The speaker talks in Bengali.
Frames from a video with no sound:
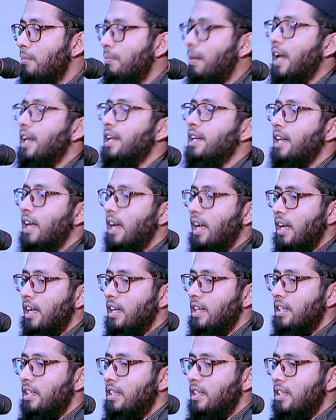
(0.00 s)
পারি না
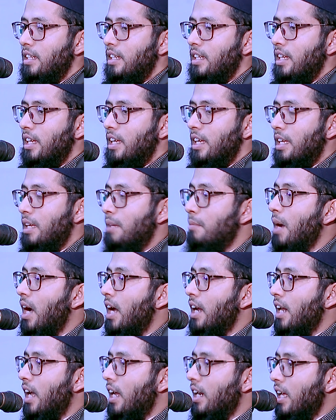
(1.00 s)

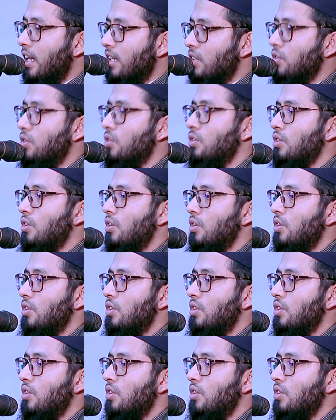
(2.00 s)
ইমান আনার জন্য